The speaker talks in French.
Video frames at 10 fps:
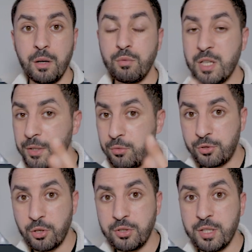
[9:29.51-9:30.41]
Vous avez du
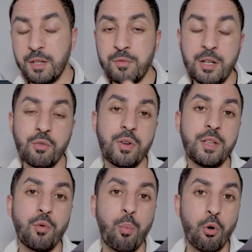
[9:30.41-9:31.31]
stock et vous allez
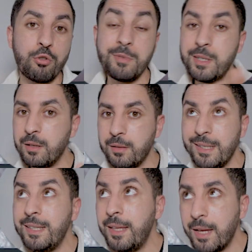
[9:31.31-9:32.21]
envoyer vos produits
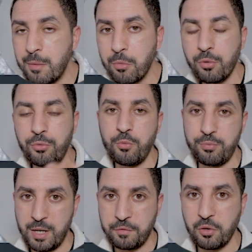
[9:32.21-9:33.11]
idéalement
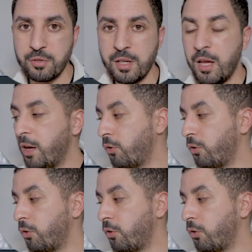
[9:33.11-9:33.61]
depuis la France.